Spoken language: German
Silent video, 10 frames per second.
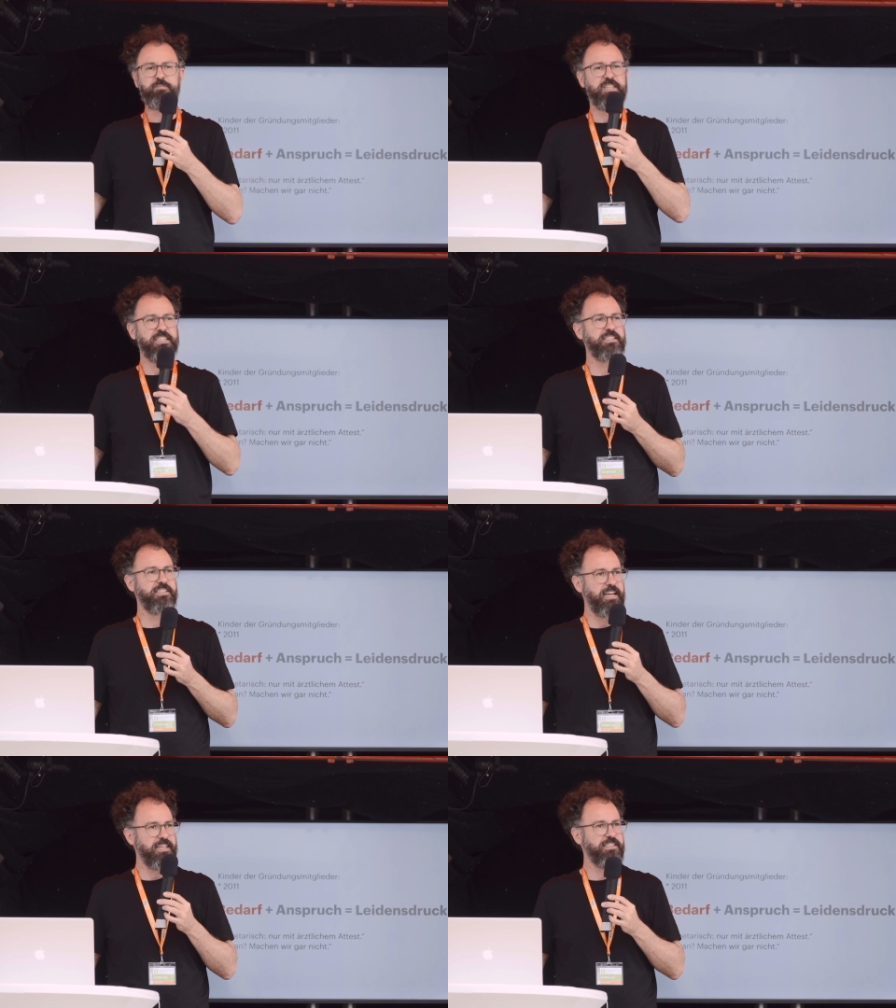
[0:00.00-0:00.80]
Das ist
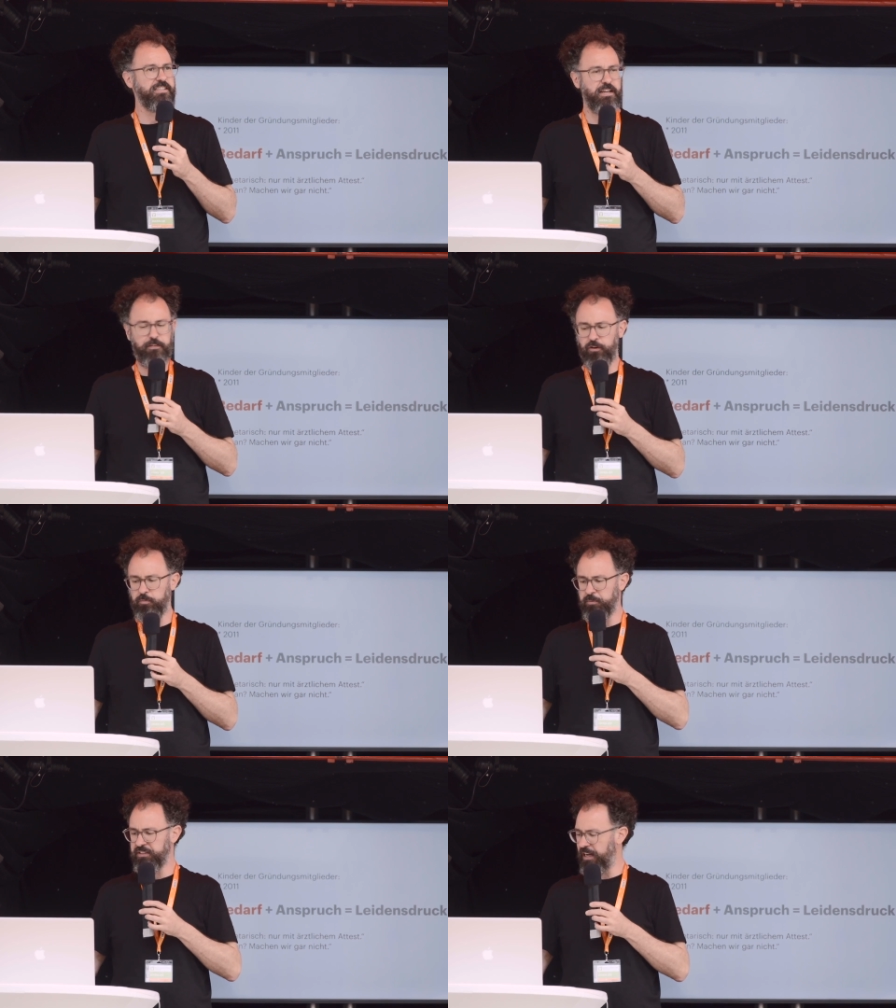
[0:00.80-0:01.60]
der erste Teil der
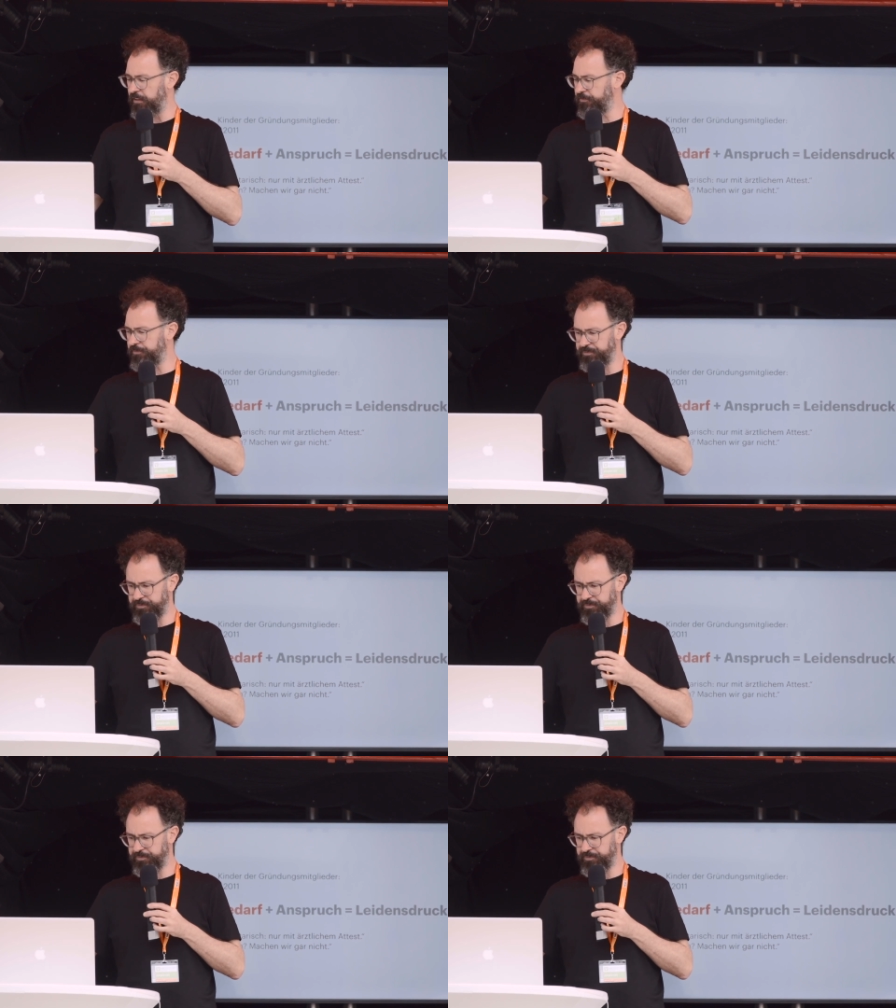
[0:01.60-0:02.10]
Formel, Bedarf.